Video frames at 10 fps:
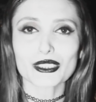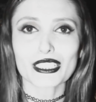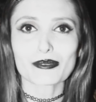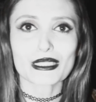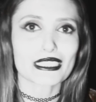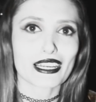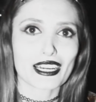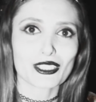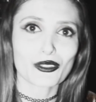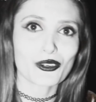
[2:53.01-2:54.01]
que
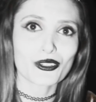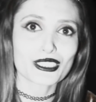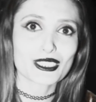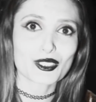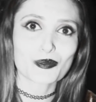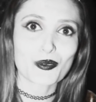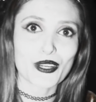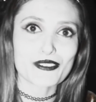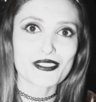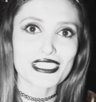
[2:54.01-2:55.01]
masacrar todo lo que se nos
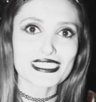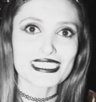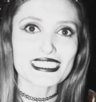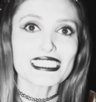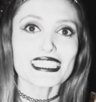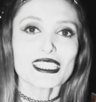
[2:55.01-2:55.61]
ponga enfrente